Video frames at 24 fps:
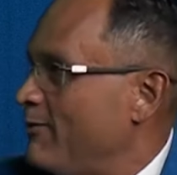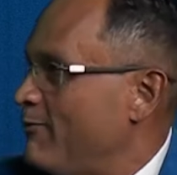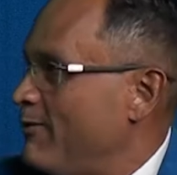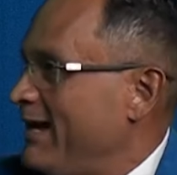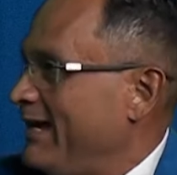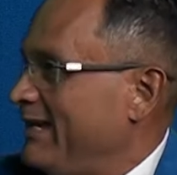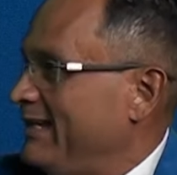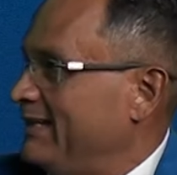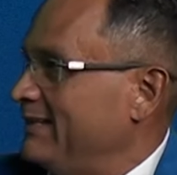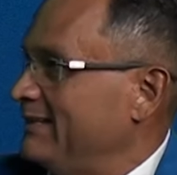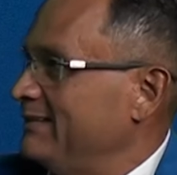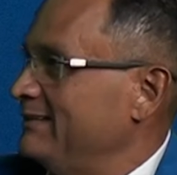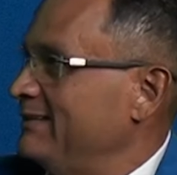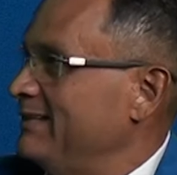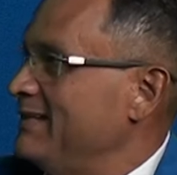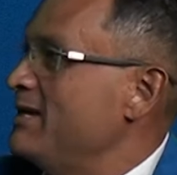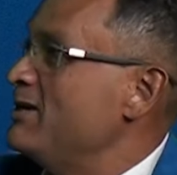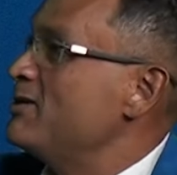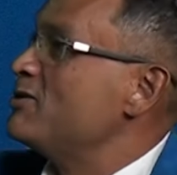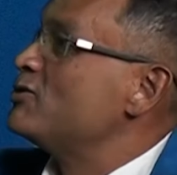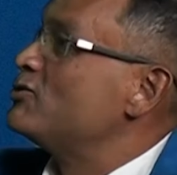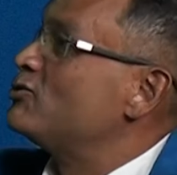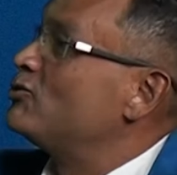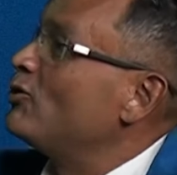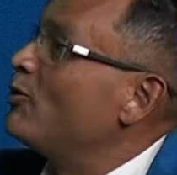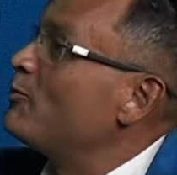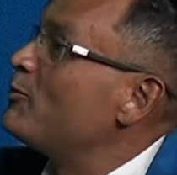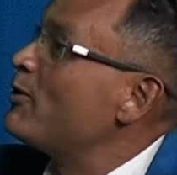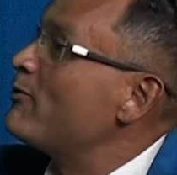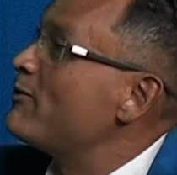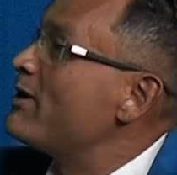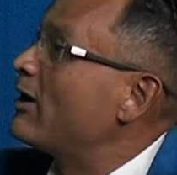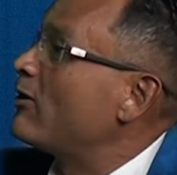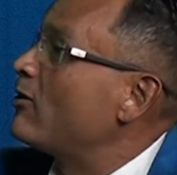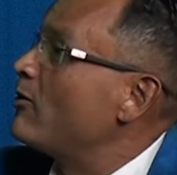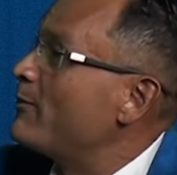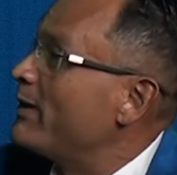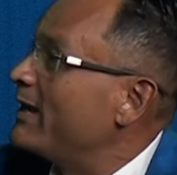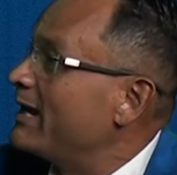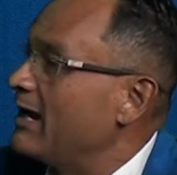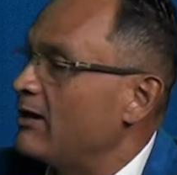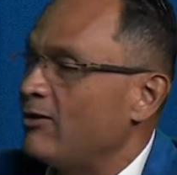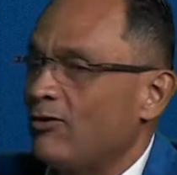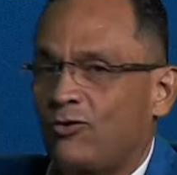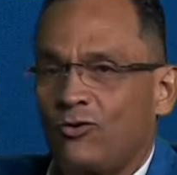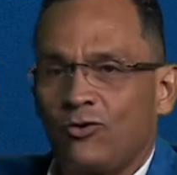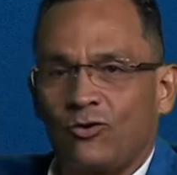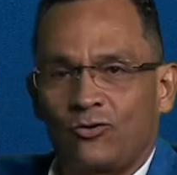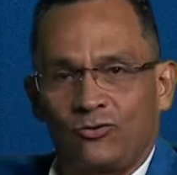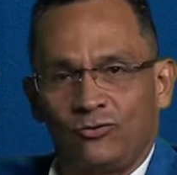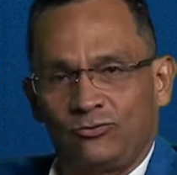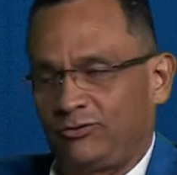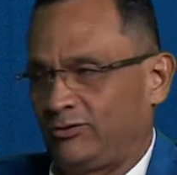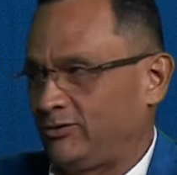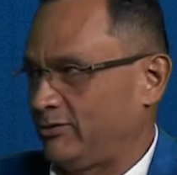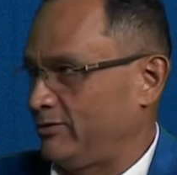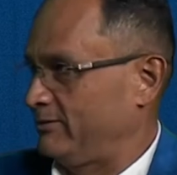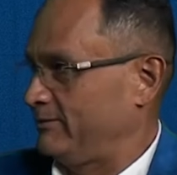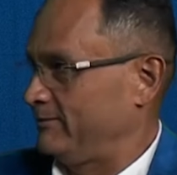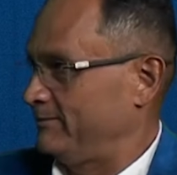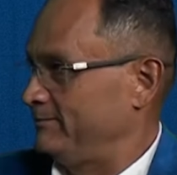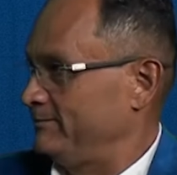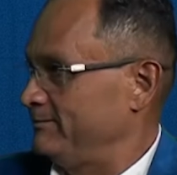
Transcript: Guaira. Yo me voy a comer a los corruptos.